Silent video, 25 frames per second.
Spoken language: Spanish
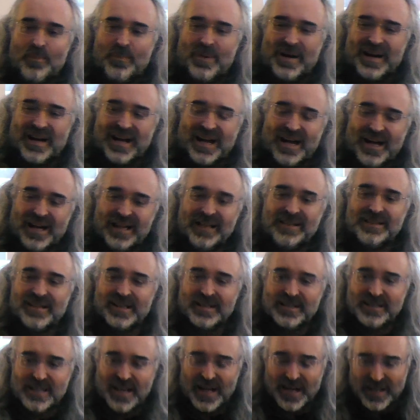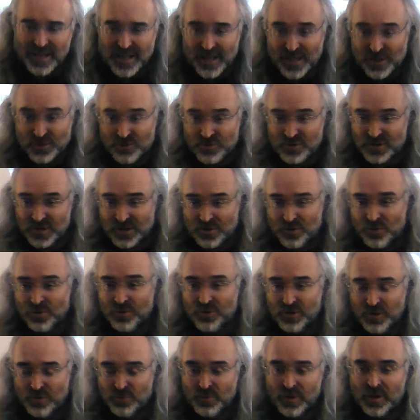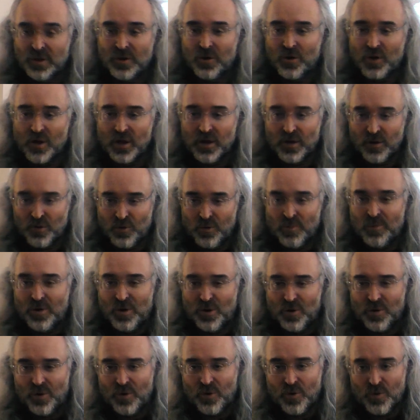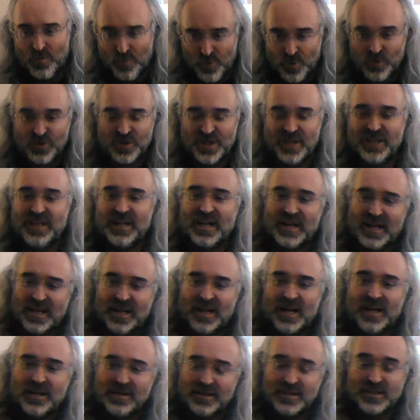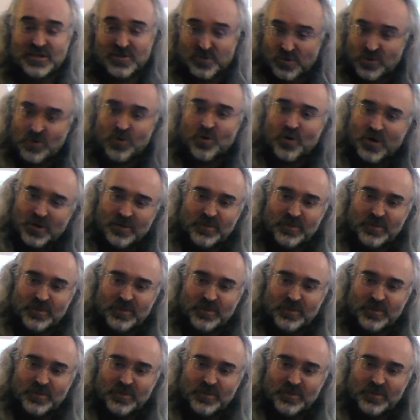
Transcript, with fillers: para intentar que las cosas continúen eh, como, como seguían antes, ¿no?